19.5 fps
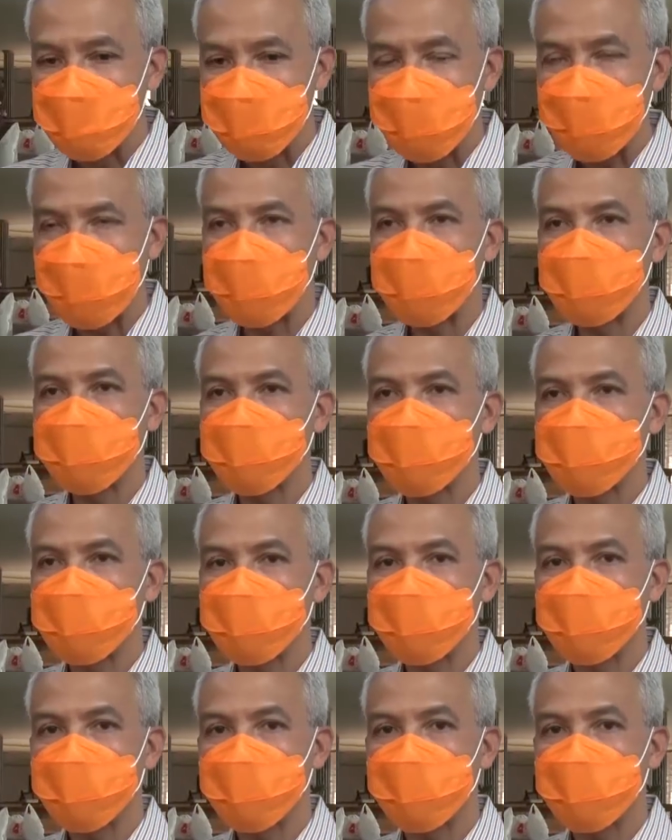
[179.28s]
yang
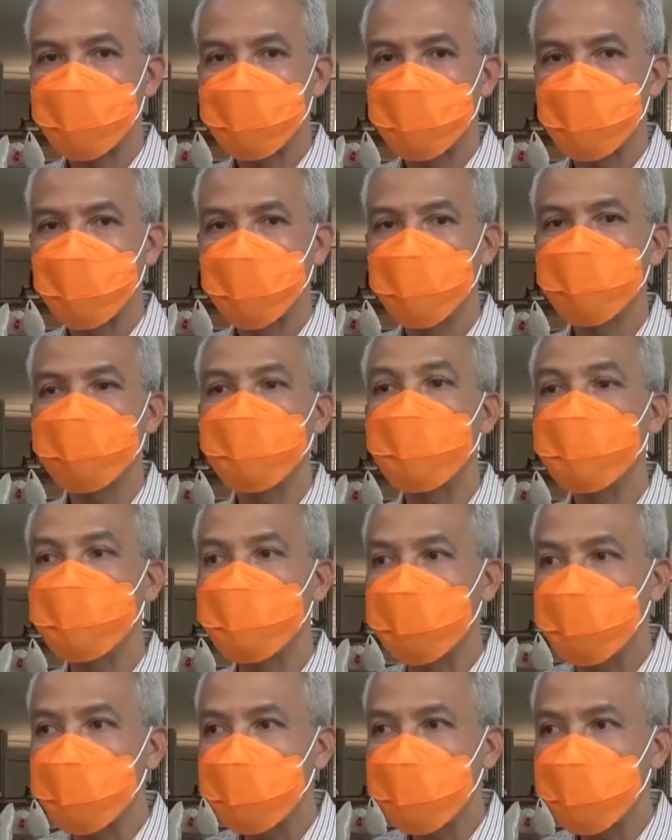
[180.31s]
uh, eh,
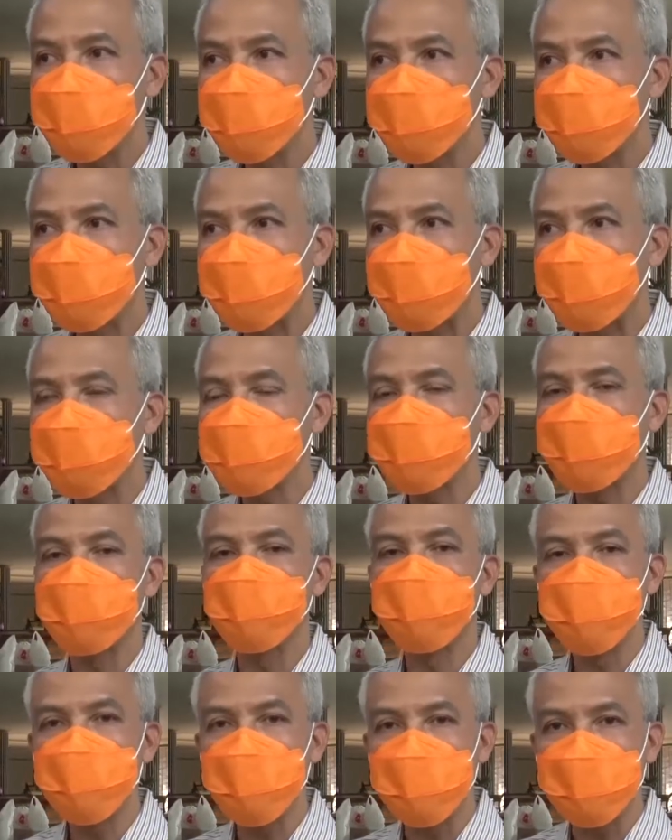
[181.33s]
OTG ya, yang
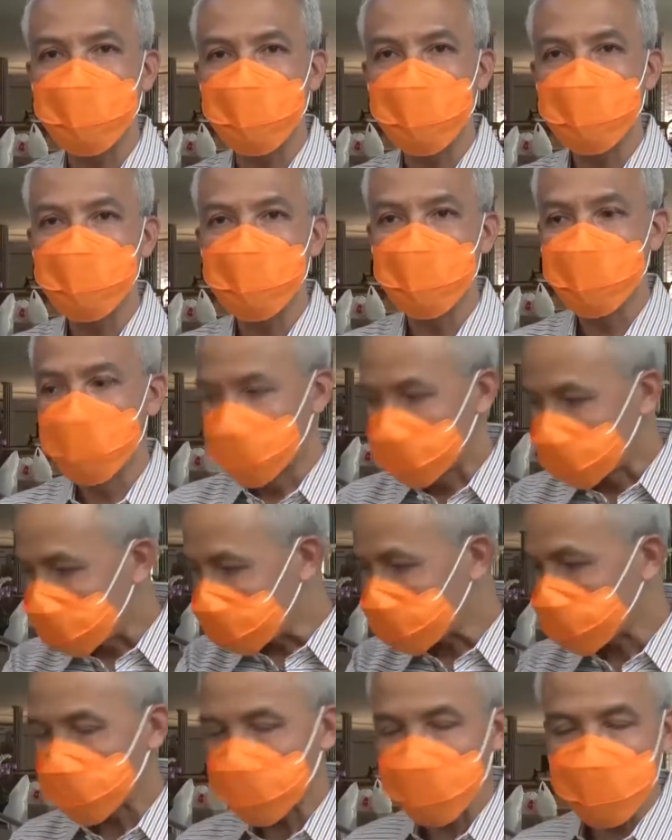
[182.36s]
positif
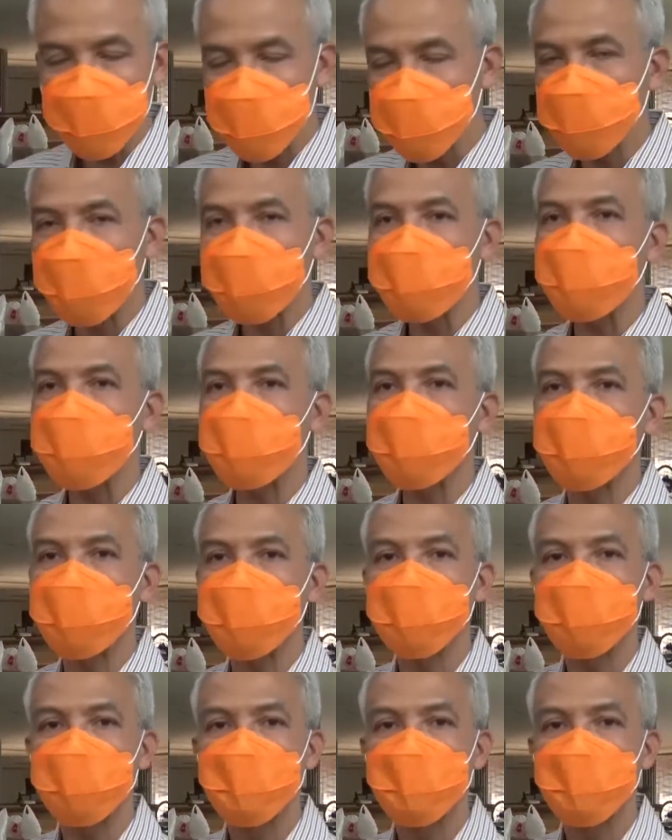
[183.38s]
masukkan semuanya ke